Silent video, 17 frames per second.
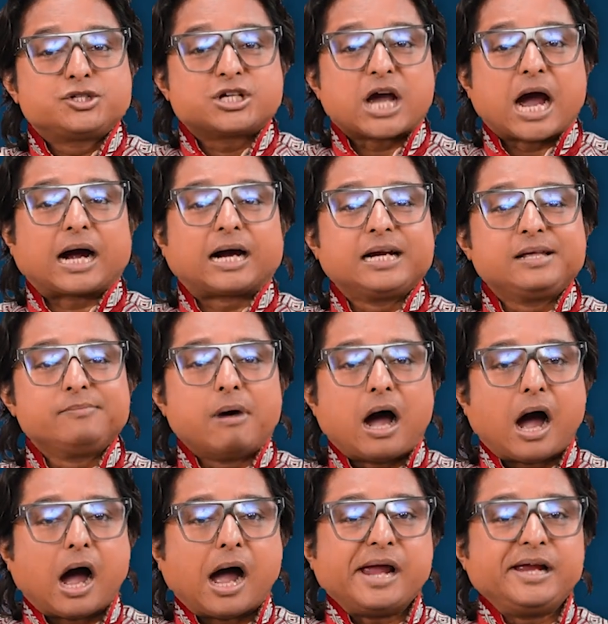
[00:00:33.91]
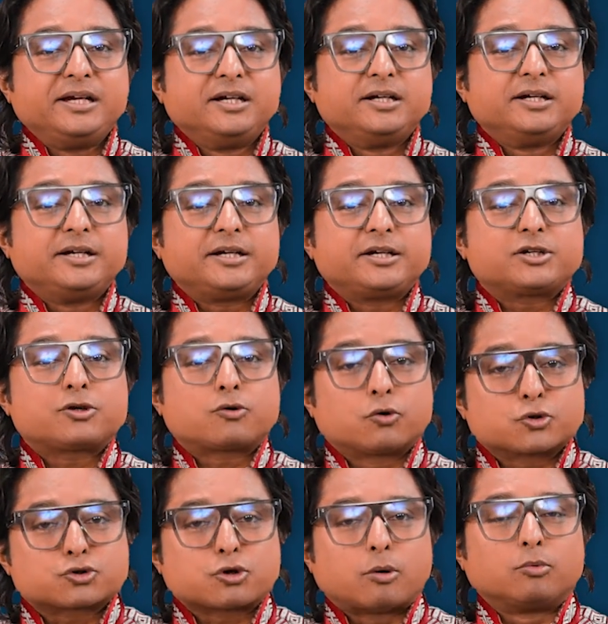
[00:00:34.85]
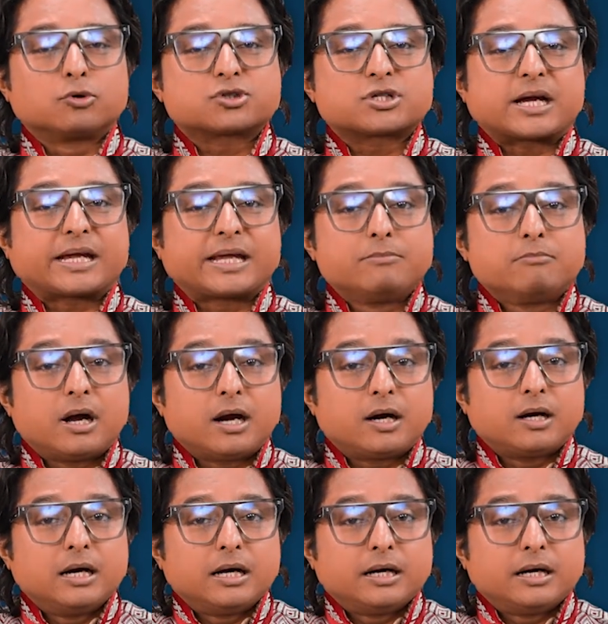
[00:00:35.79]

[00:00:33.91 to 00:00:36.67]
চাকরি বা আইন কোনো সমস্যা কিংবা